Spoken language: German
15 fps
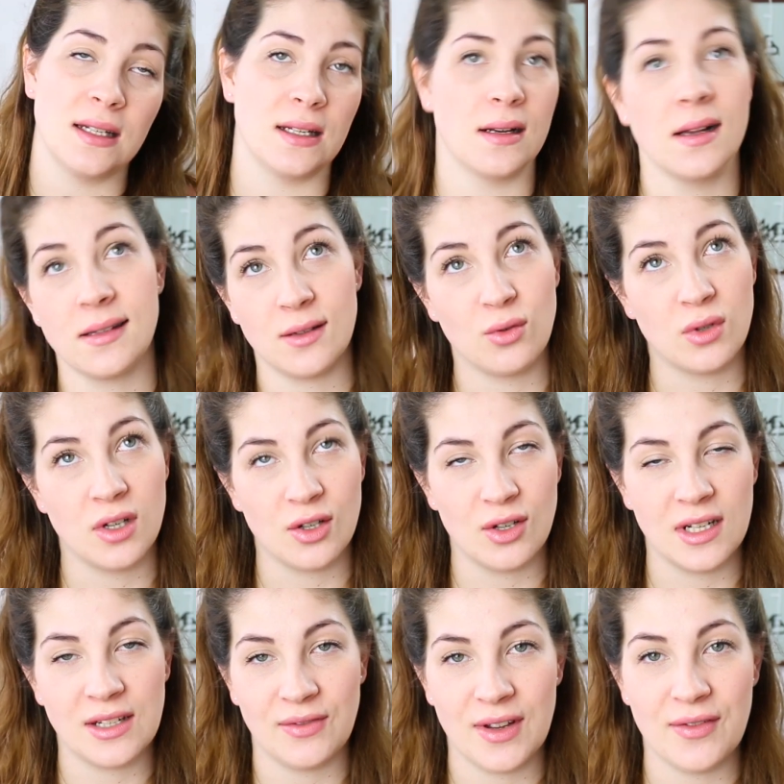die Nase tut
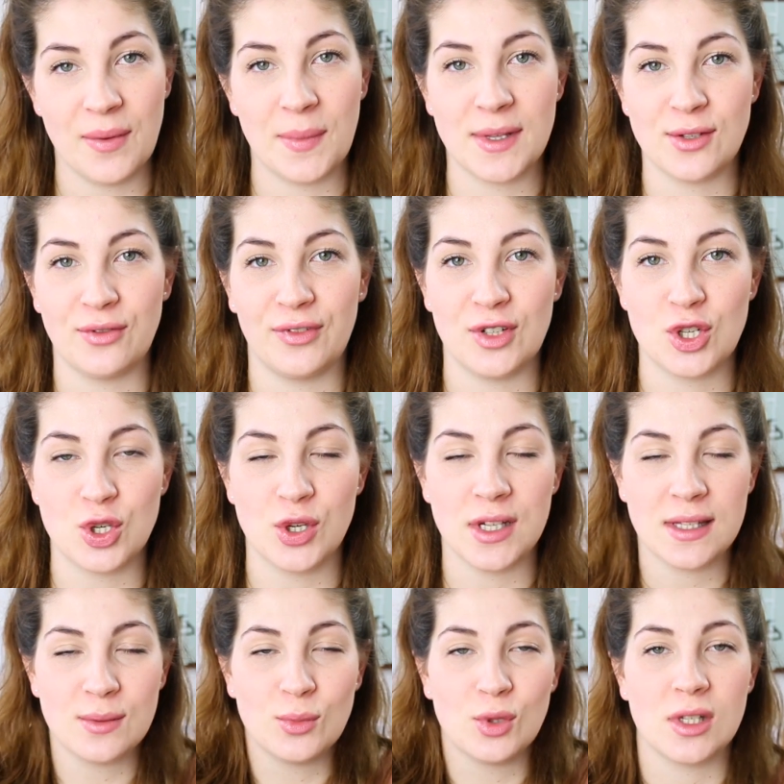natürlich weh, wenn man so viel
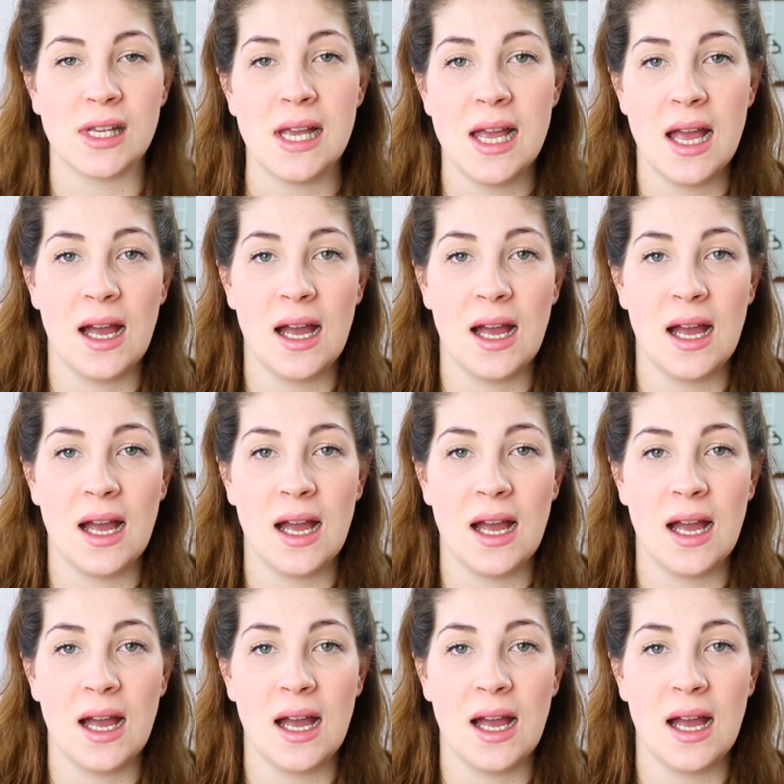schneuzen muss,